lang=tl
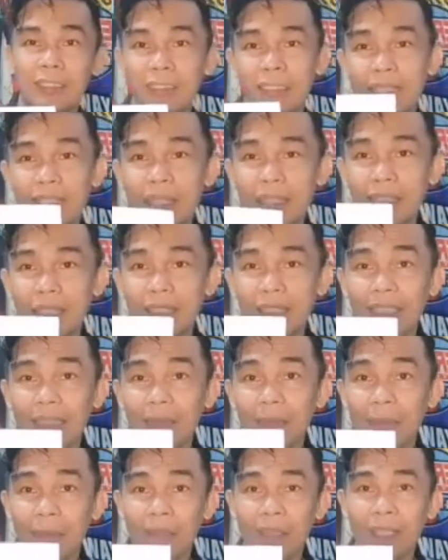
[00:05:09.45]
darating
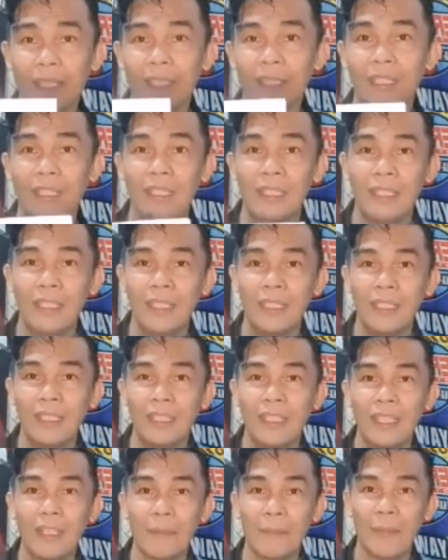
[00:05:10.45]
din
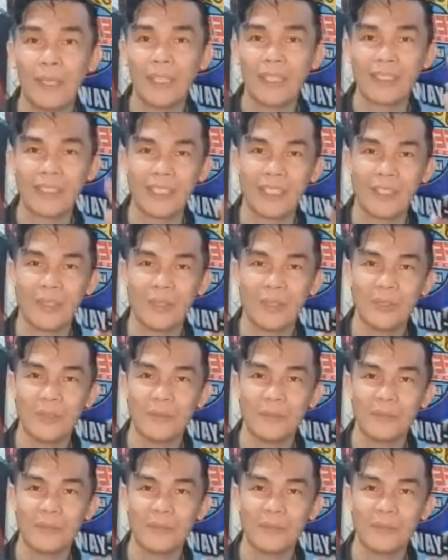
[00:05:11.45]
ang para sa iyo.